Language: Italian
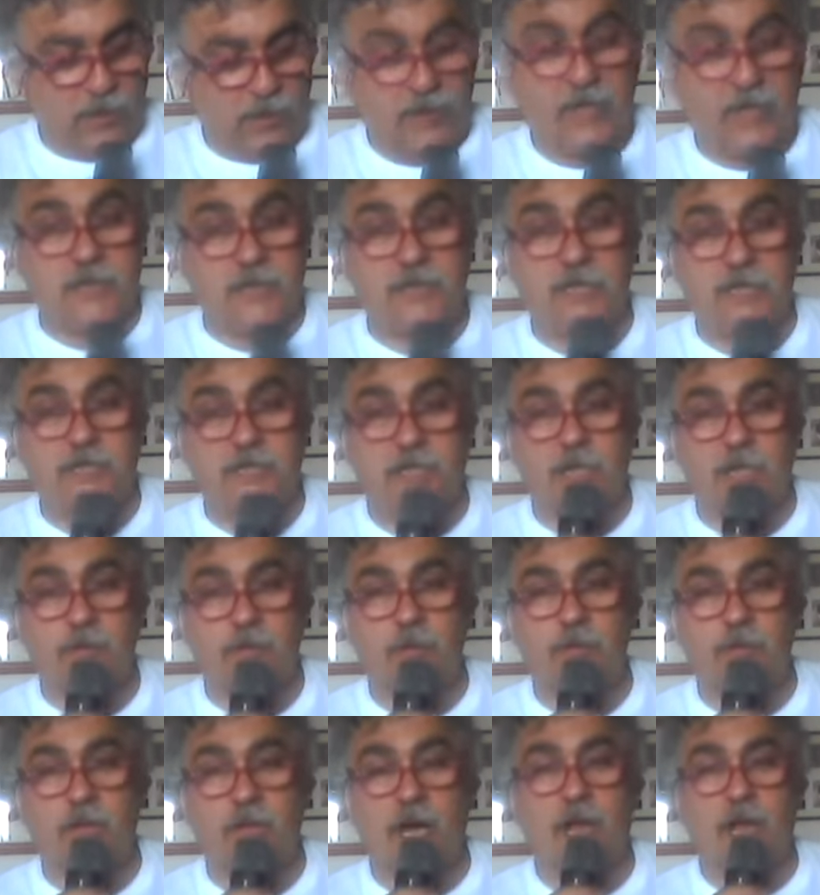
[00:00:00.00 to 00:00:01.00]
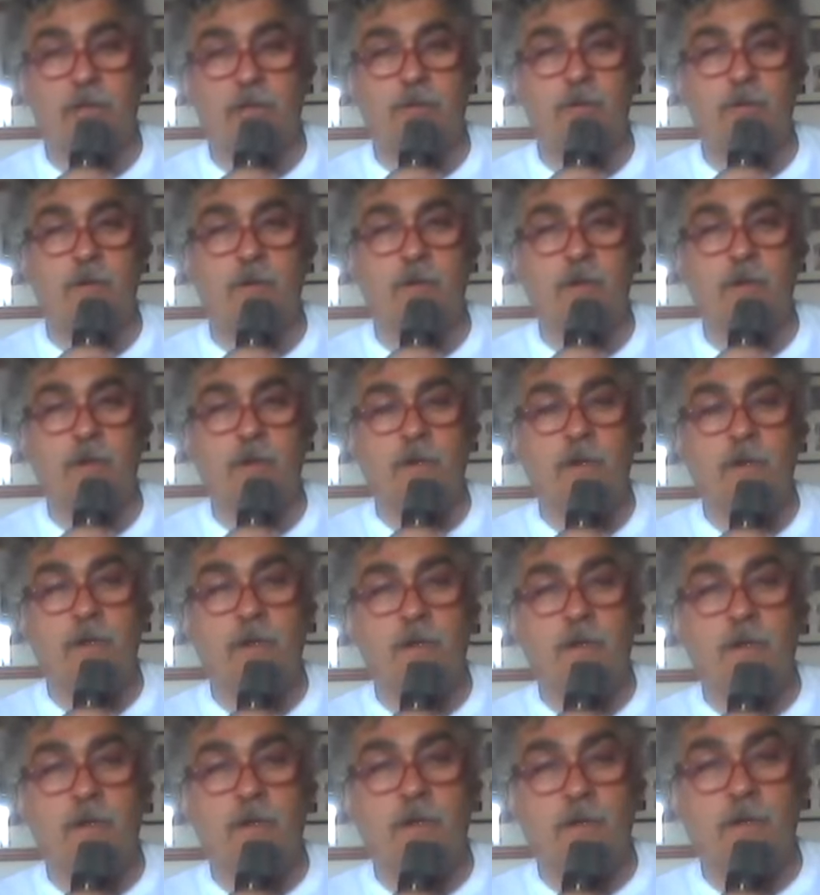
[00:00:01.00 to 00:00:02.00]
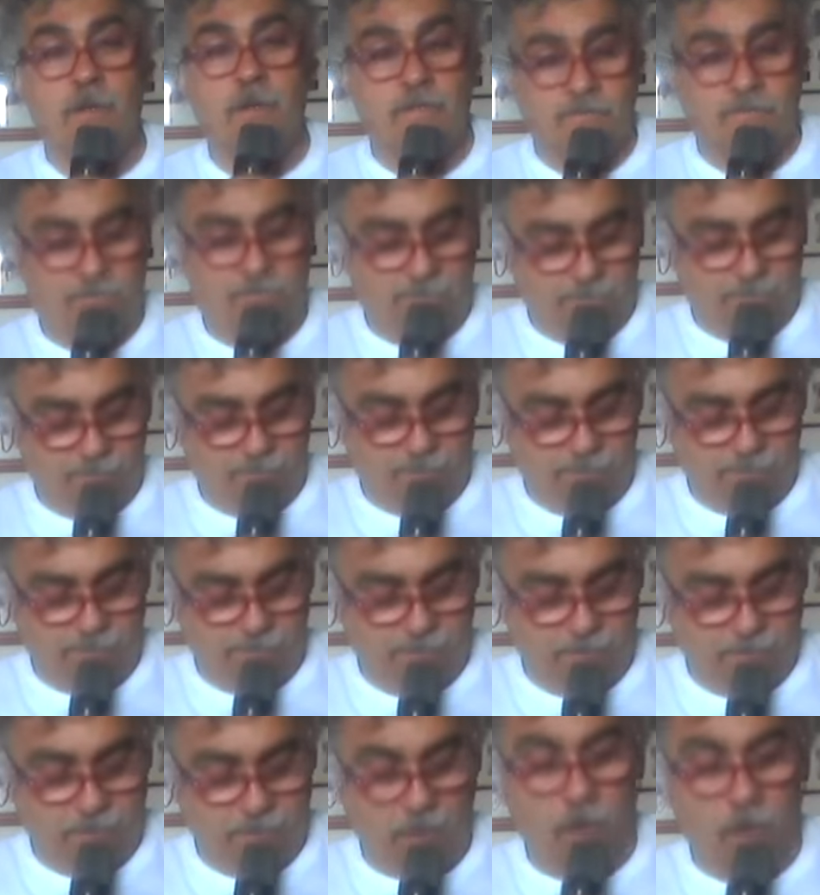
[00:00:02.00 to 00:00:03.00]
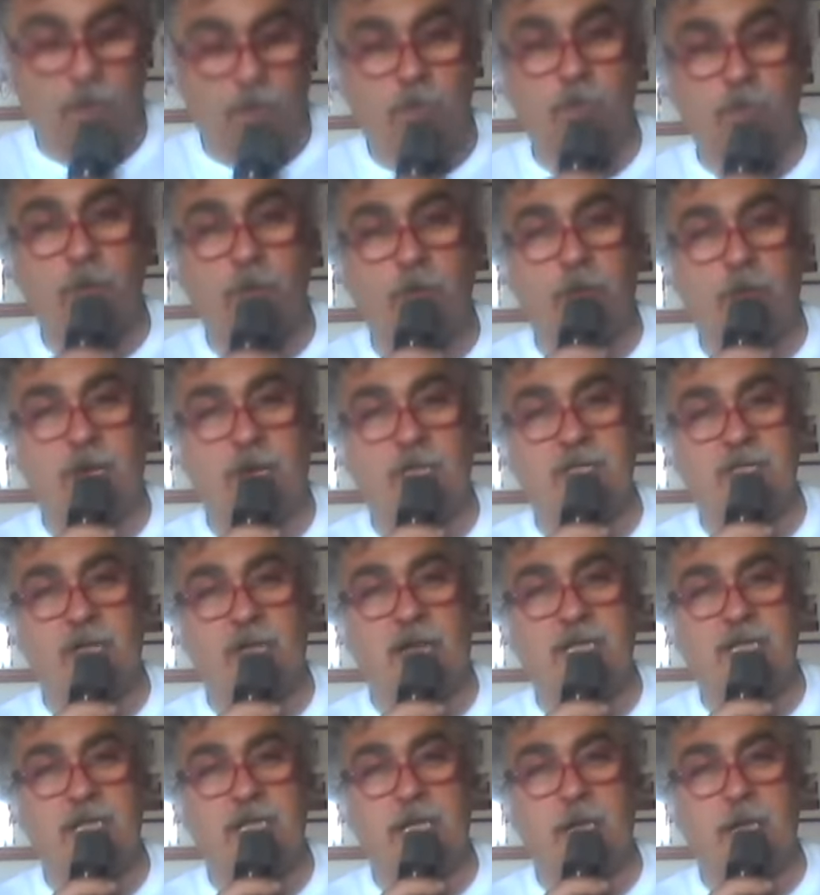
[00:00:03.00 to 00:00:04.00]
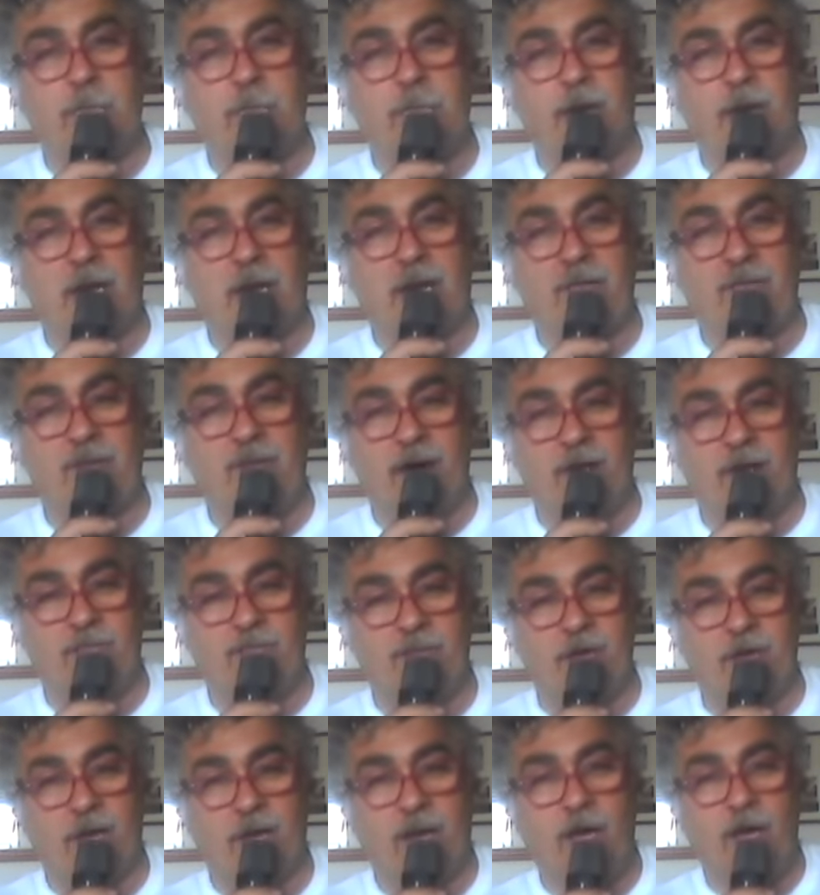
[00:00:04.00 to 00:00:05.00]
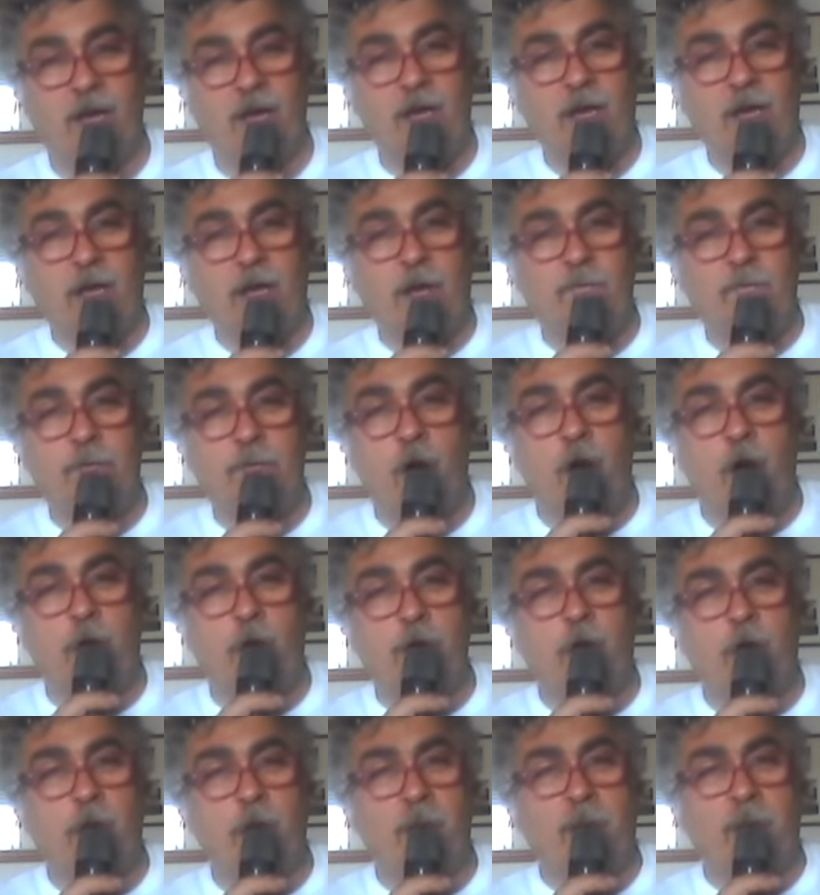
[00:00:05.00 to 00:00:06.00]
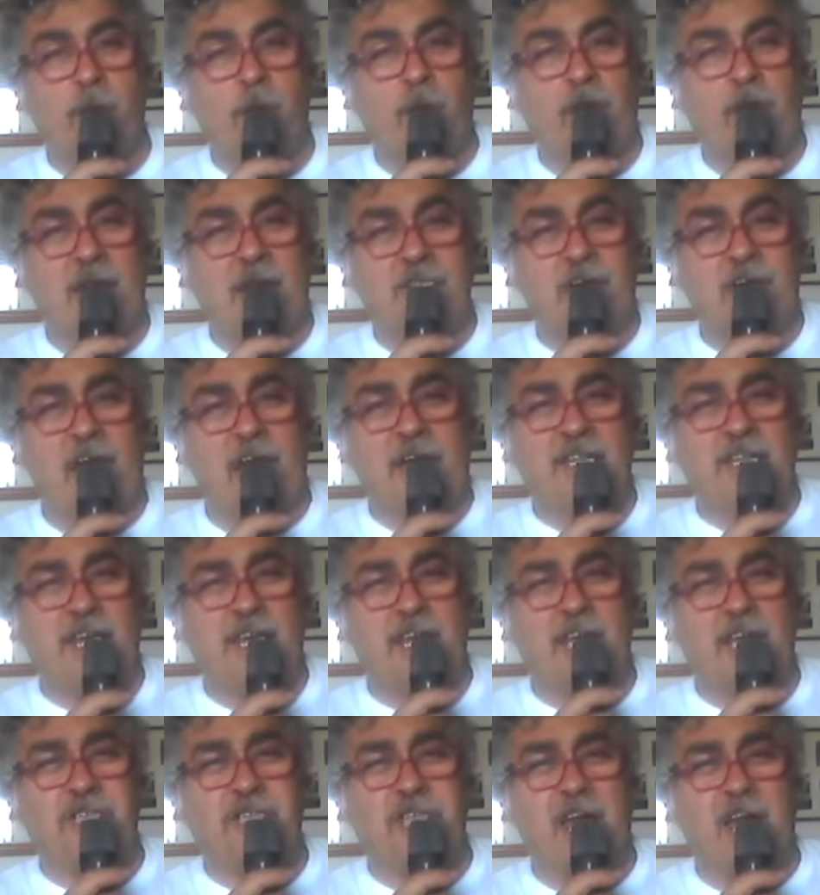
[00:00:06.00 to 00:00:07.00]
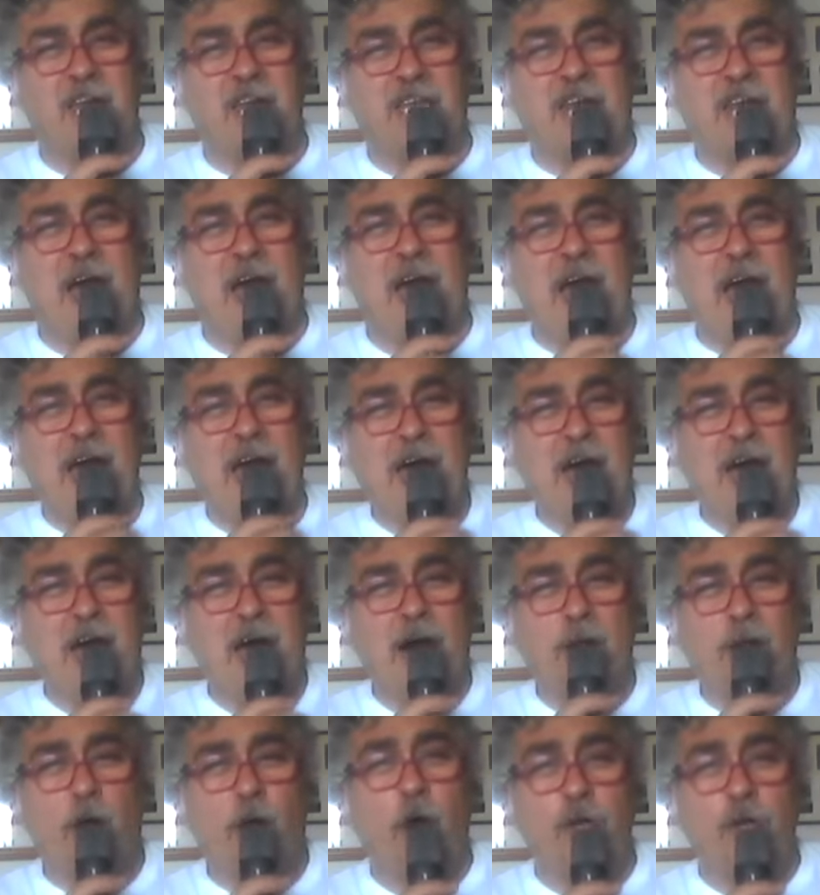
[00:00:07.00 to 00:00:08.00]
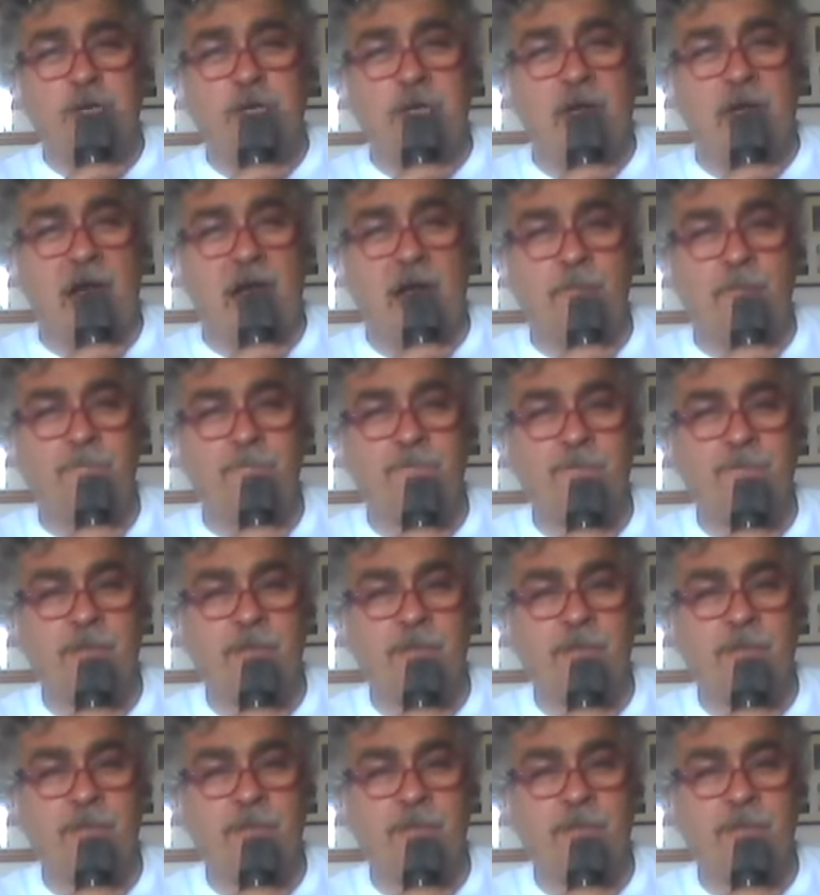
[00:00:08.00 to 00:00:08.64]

che ci è stato dato. Non come quella gente che parla vanvera, non come quella gente che cerca rogna,